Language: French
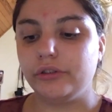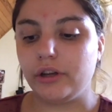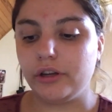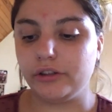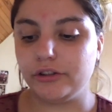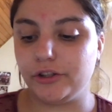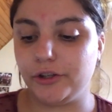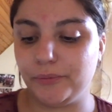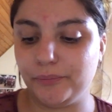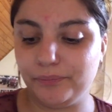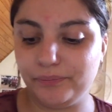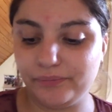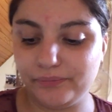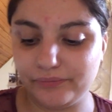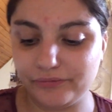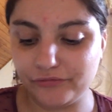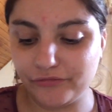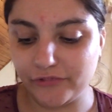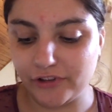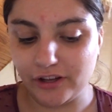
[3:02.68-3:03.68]
Tac
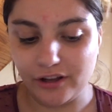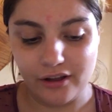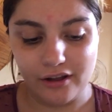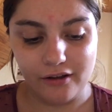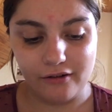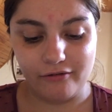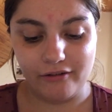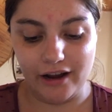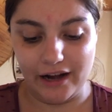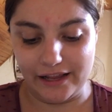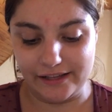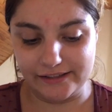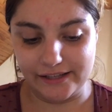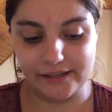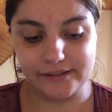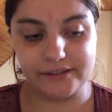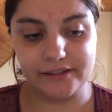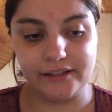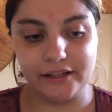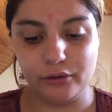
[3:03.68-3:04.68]
Voilà,
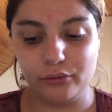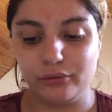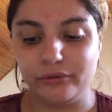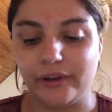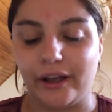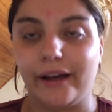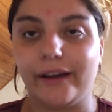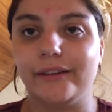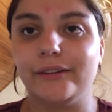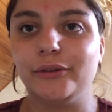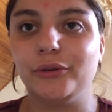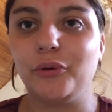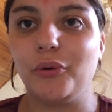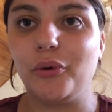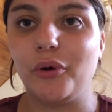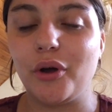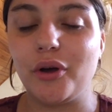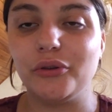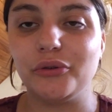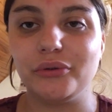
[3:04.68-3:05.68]
ça c'est découvert.
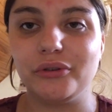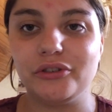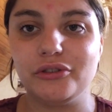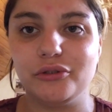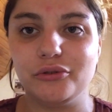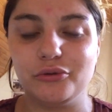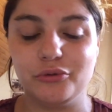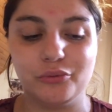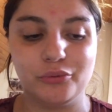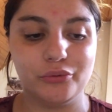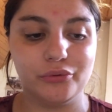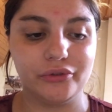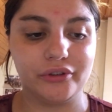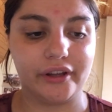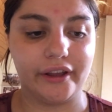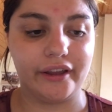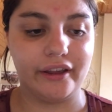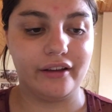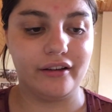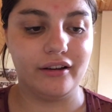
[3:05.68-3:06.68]
Donc ensuite je vais vous
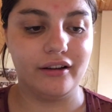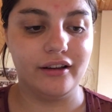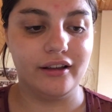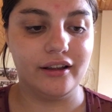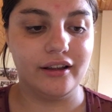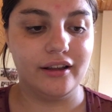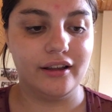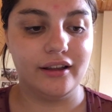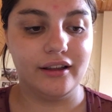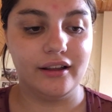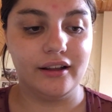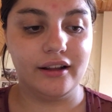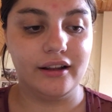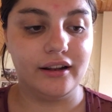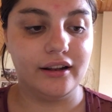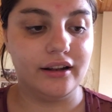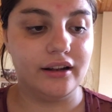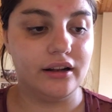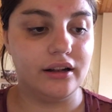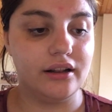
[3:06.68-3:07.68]
montrer euh,
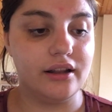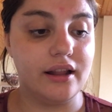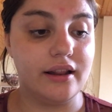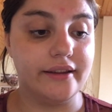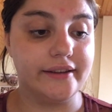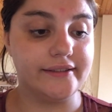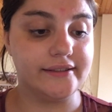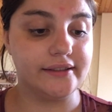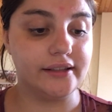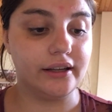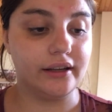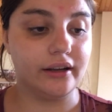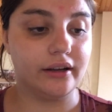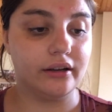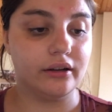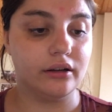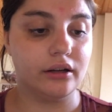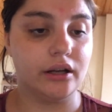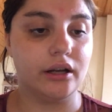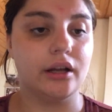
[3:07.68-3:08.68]
l'élixir,
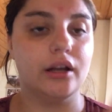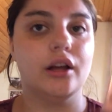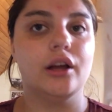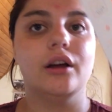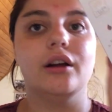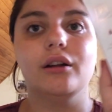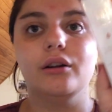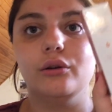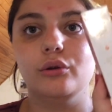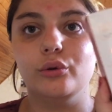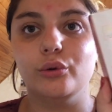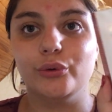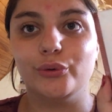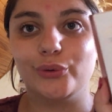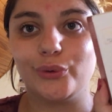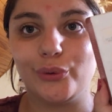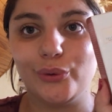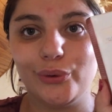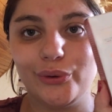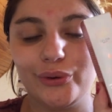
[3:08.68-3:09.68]

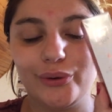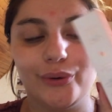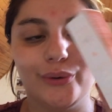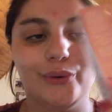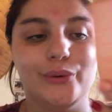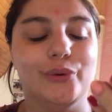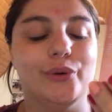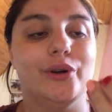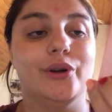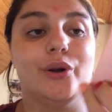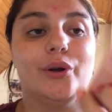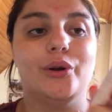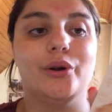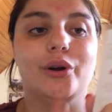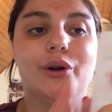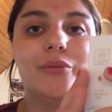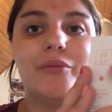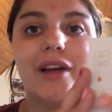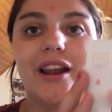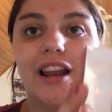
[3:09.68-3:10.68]
le truc,
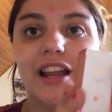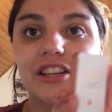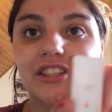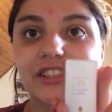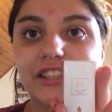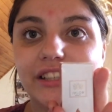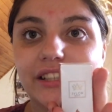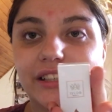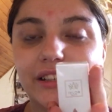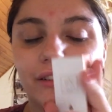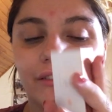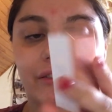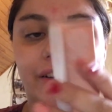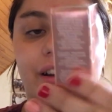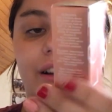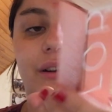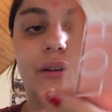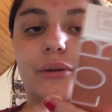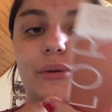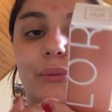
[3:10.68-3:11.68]
l'emballage,
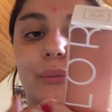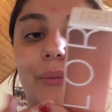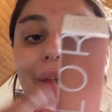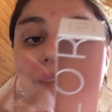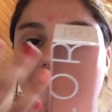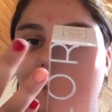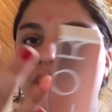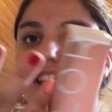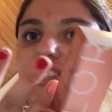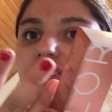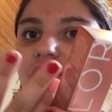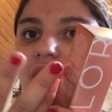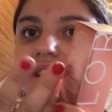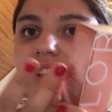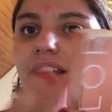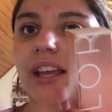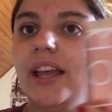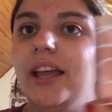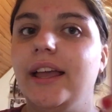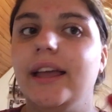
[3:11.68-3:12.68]
enfin le
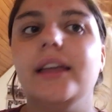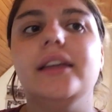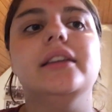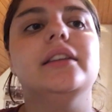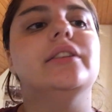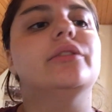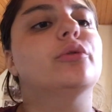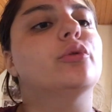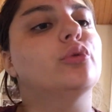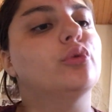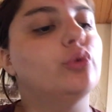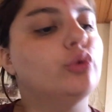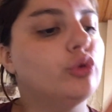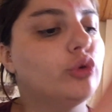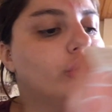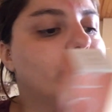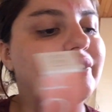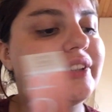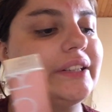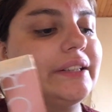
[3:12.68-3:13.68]
packaging. Ils sont
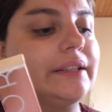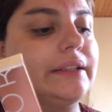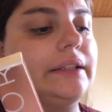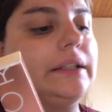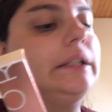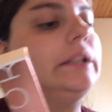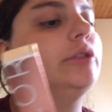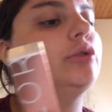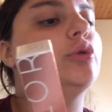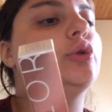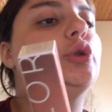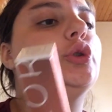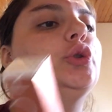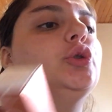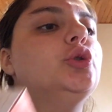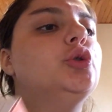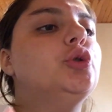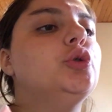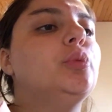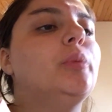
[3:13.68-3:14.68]
toujours, ils sont
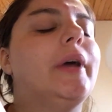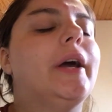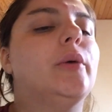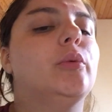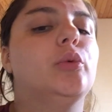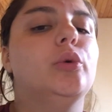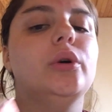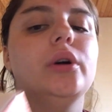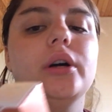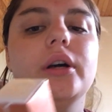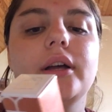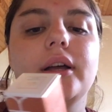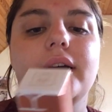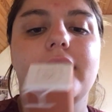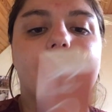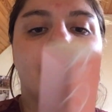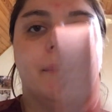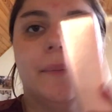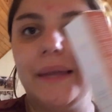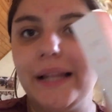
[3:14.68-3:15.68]
super beaux,
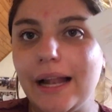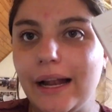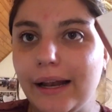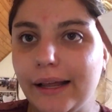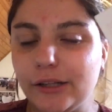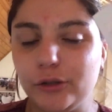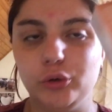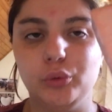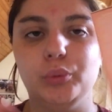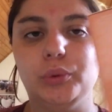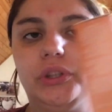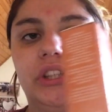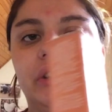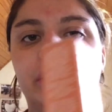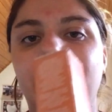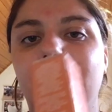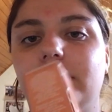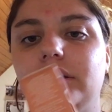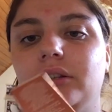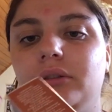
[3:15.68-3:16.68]
mais il a l'air tout
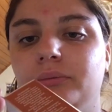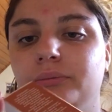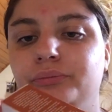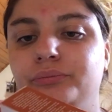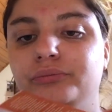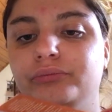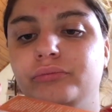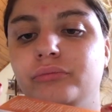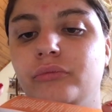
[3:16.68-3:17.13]
petit ce qu'il y a dedans.